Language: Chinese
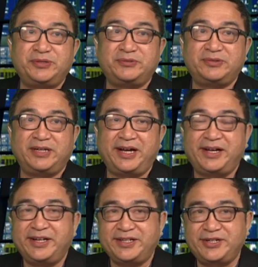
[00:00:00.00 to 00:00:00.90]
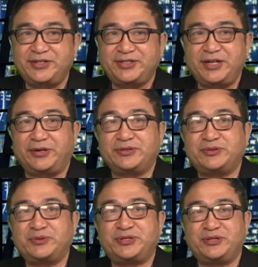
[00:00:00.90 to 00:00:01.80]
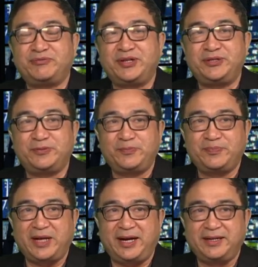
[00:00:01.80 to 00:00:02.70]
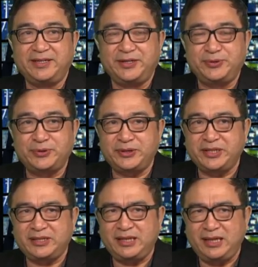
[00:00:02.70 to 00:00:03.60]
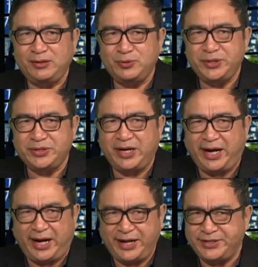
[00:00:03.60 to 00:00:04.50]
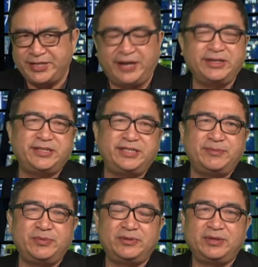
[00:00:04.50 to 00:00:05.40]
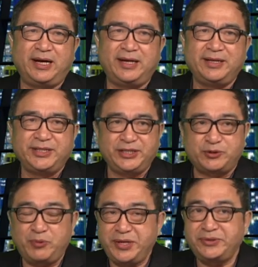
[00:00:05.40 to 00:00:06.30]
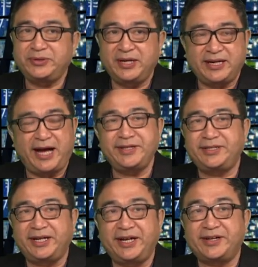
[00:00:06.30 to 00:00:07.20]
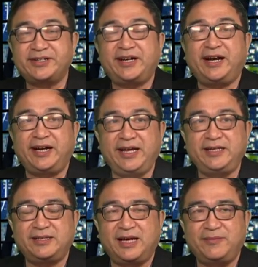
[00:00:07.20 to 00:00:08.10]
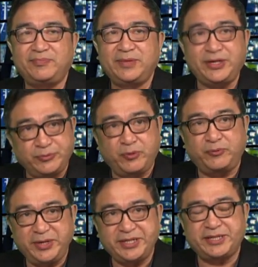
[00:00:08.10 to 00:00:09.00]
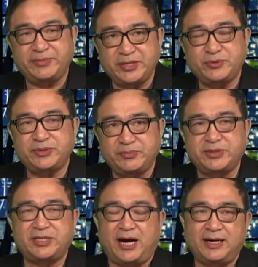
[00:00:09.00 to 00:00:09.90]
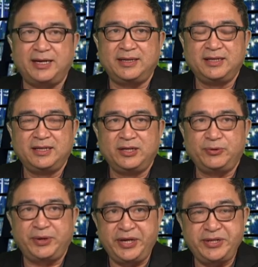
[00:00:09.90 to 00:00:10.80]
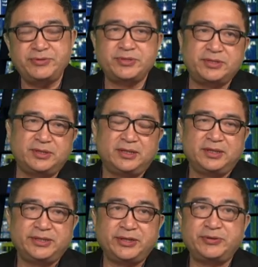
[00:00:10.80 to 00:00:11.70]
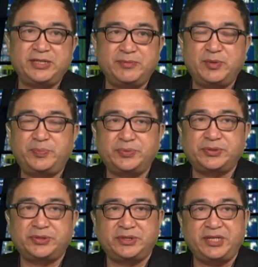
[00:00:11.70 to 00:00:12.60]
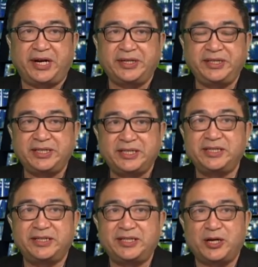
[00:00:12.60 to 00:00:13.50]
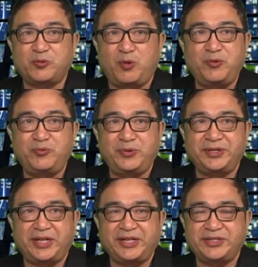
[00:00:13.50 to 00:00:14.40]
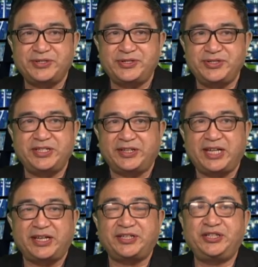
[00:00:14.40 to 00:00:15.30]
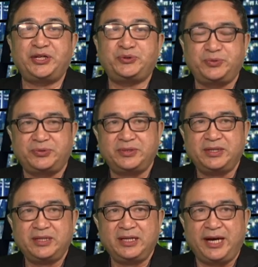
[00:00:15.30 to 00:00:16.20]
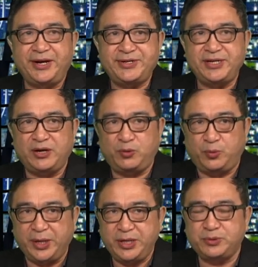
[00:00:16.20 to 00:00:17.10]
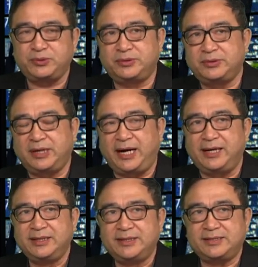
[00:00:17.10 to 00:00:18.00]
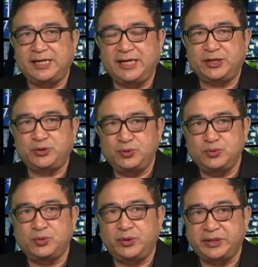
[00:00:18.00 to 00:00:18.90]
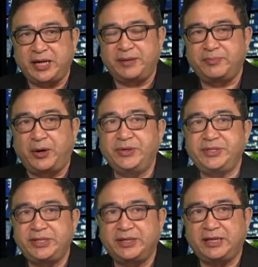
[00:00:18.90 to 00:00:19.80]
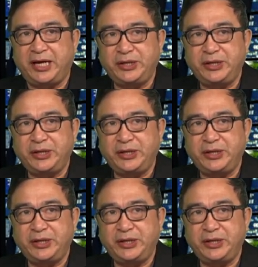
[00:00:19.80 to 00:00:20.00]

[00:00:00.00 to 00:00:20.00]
钟啊，甚至最好是做十分钟啊。如果你做一个很长的节目啊，你观众要看起来也是很累的。但是我为什么要做这么长呢？原因就是。这个节目不是讲一个人的光辉的一个事迹让大家记得住，而是要回顾啊，在中国的某一些特